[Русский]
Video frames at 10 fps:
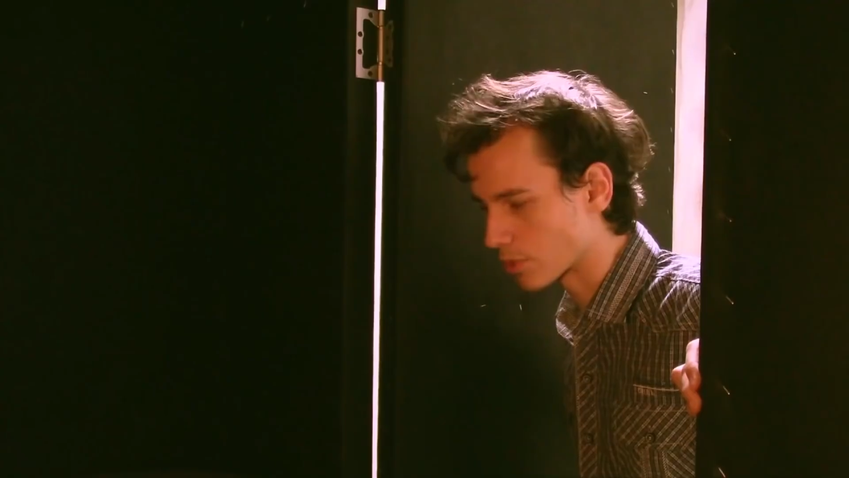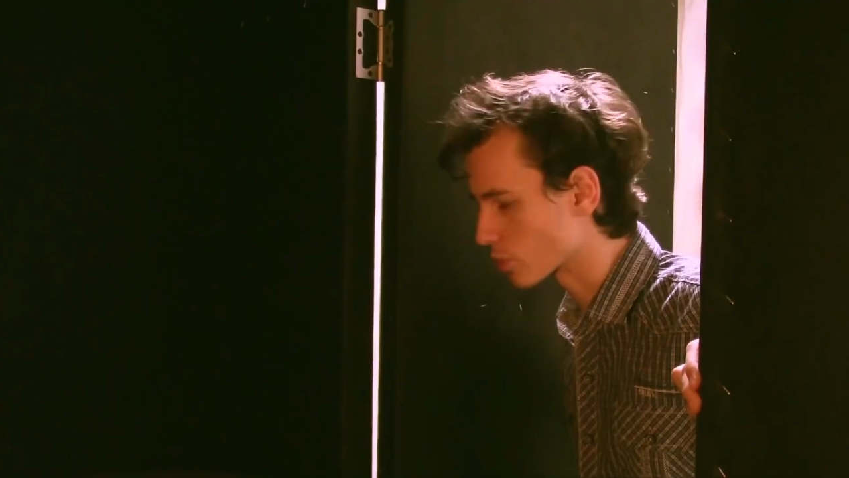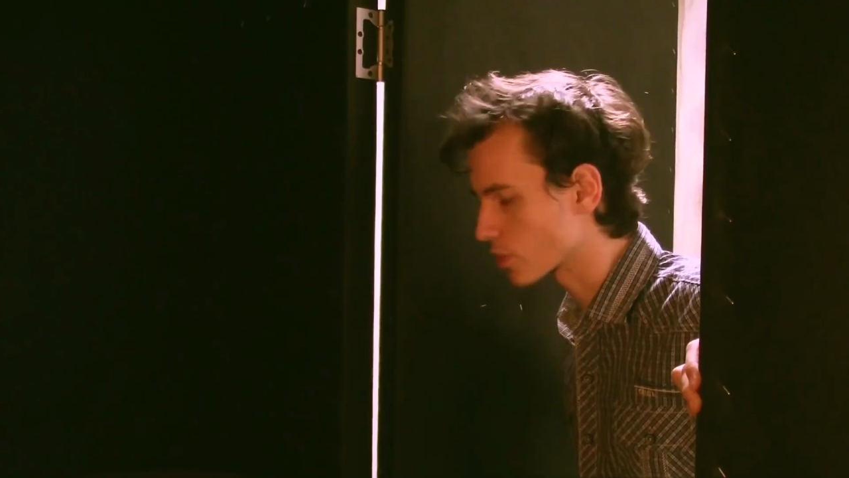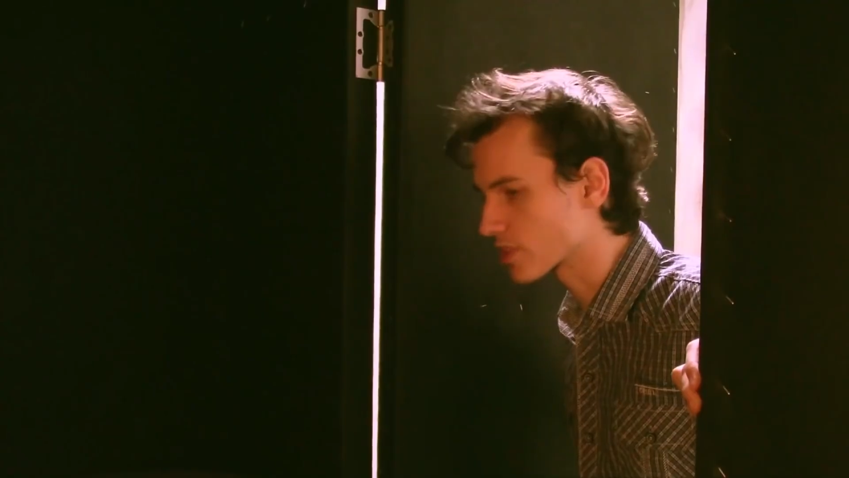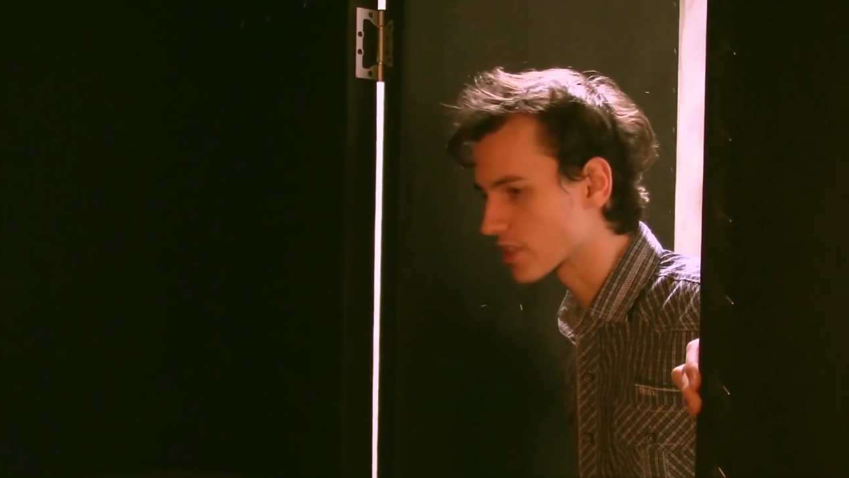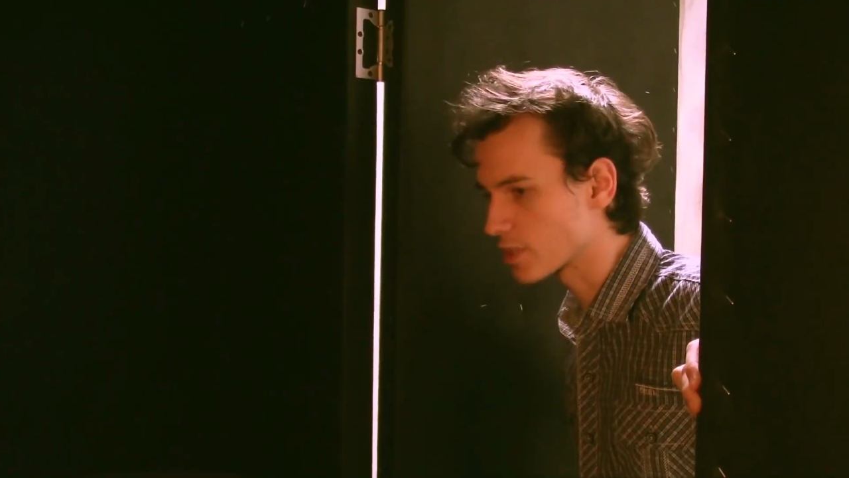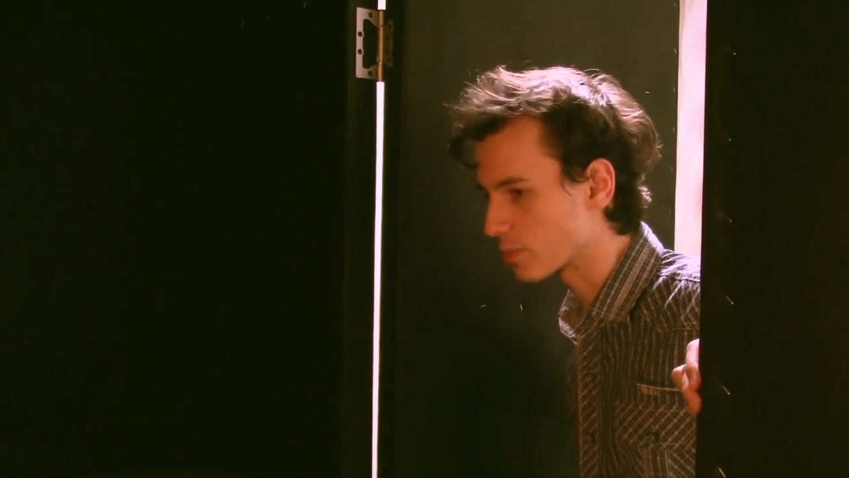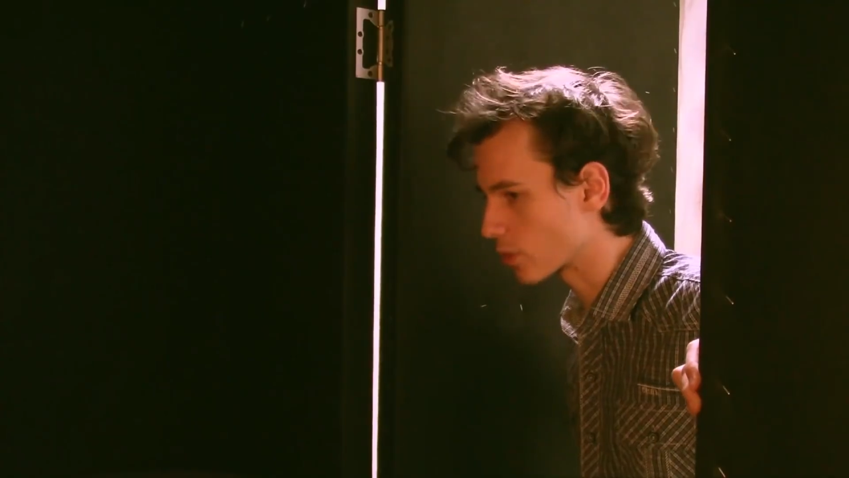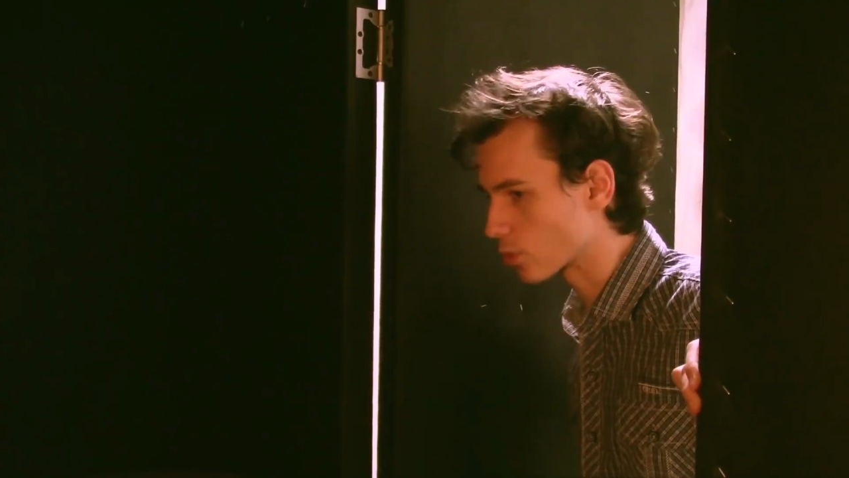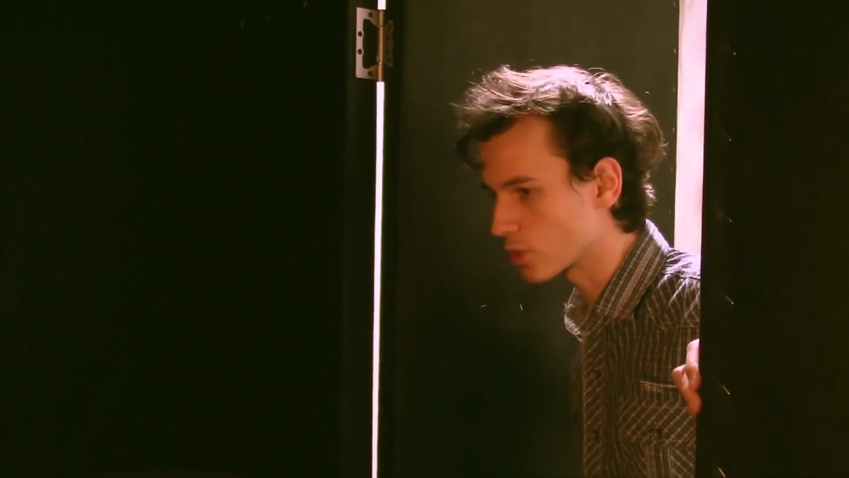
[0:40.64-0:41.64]
Пришлось скрыть
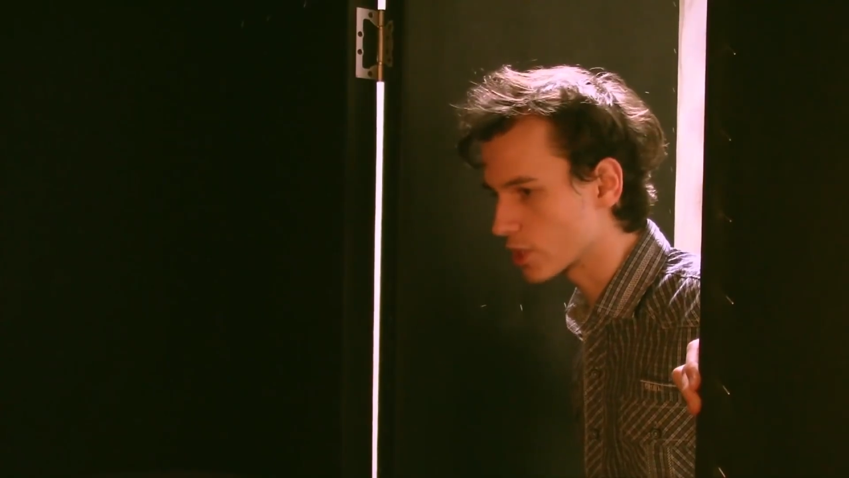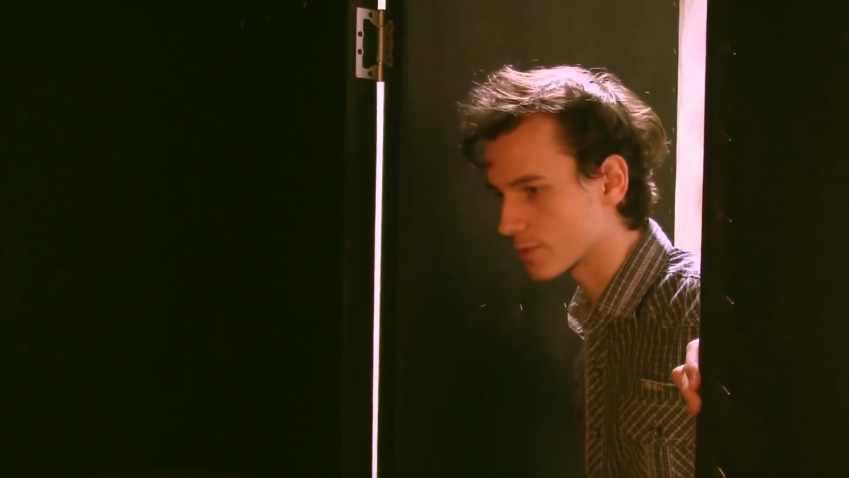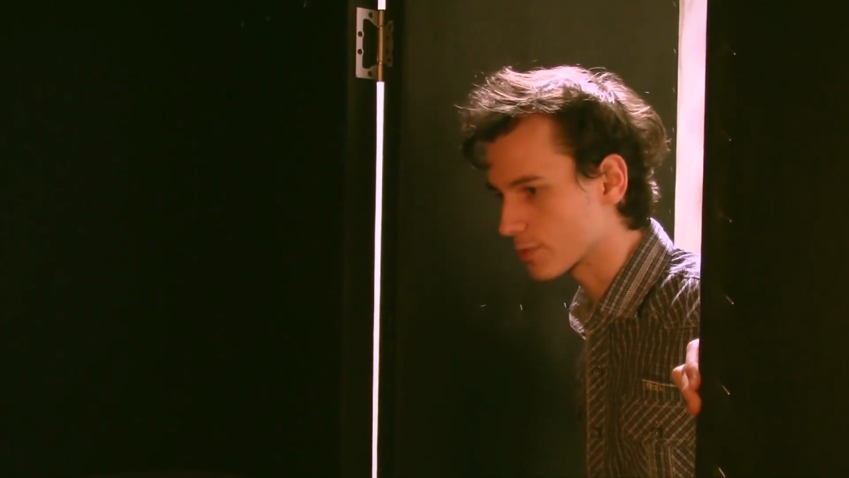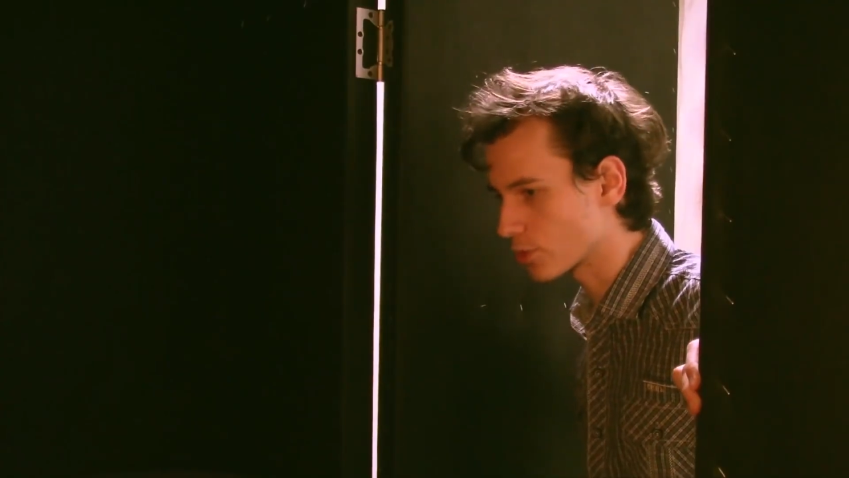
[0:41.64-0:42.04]
пару роликов,